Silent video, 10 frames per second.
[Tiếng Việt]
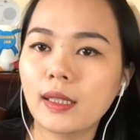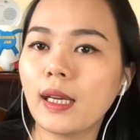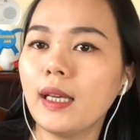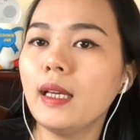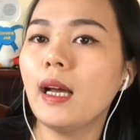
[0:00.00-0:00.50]

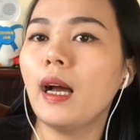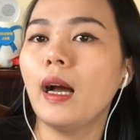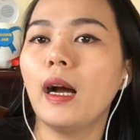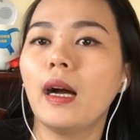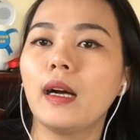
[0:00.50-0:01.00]
Cái
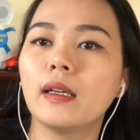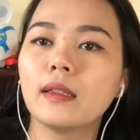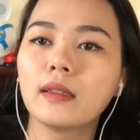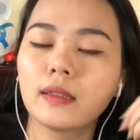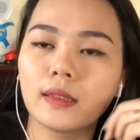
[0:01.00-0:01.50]
uh,
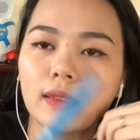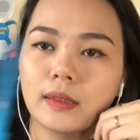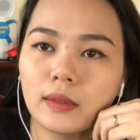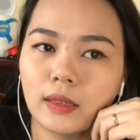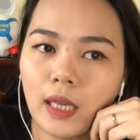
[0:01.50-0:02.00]

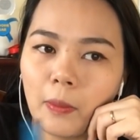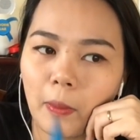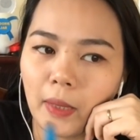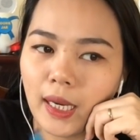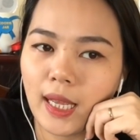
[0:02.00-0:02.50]
khi mà
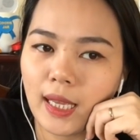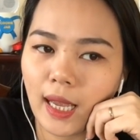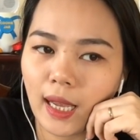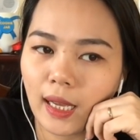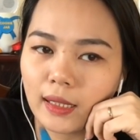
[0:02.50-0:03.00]
mình đi
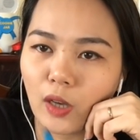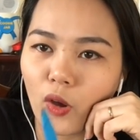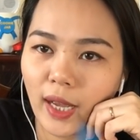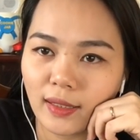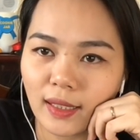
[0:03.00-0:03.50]
ha,
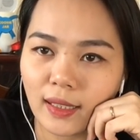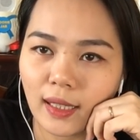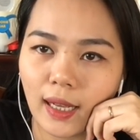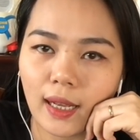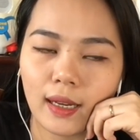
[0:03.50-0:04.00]
coi hát đình
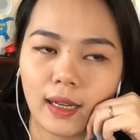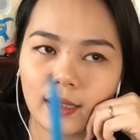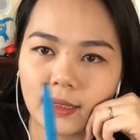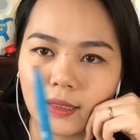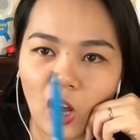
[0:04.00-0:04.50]
á, là
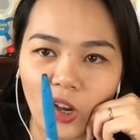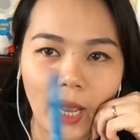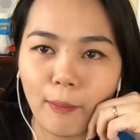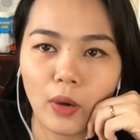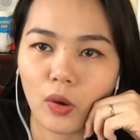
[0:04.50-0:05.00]
họ
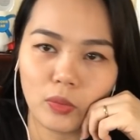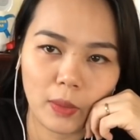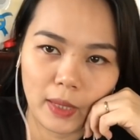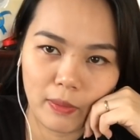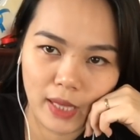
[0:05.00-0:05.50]
cấm, họ không cho
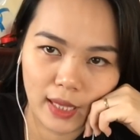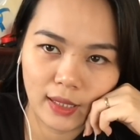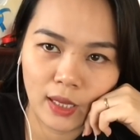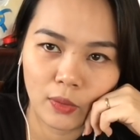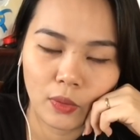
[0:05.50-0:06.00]
mình đem nhãn
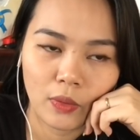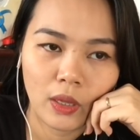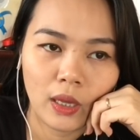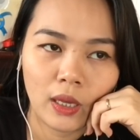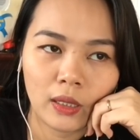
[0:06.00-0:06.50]
theo.
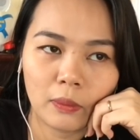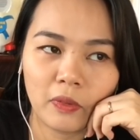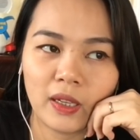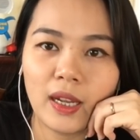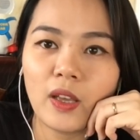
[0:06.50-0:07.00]

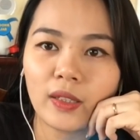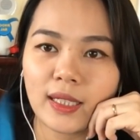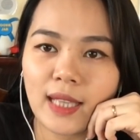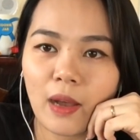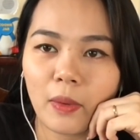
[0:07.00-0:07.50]
Vì lý do
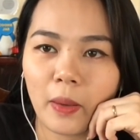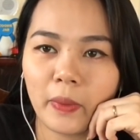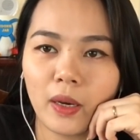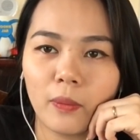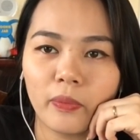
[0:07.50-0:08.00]
tại sao các bạn
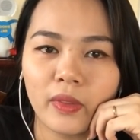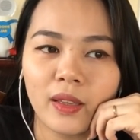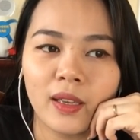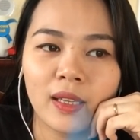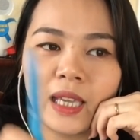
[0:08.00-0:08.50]
biết không?
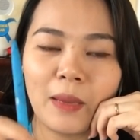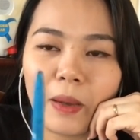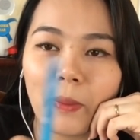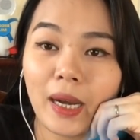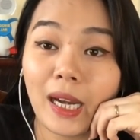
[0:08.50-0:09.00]
Khi mà
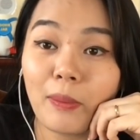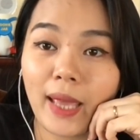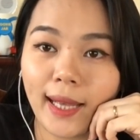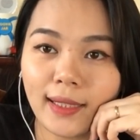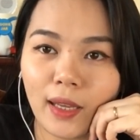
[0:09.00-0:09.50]
các bạn đem
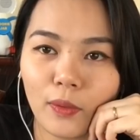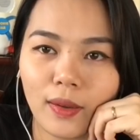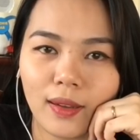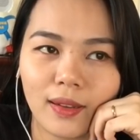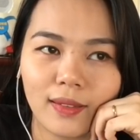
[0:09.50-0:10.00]
nhãn theo
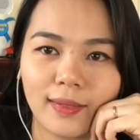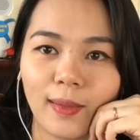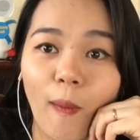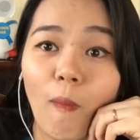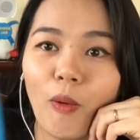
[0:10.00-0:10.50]
á,
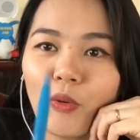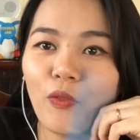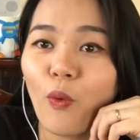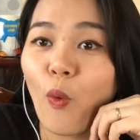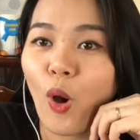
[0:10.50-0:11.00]
tổ không có
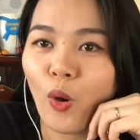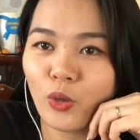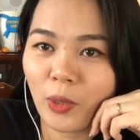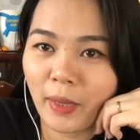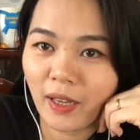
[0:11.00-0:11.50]
phù hộ
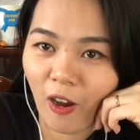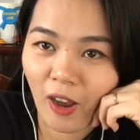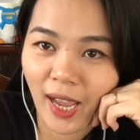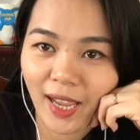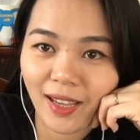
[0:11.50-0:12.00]
cho mấy họ
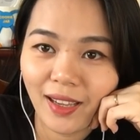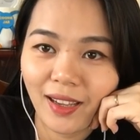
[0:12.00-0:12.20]
hát,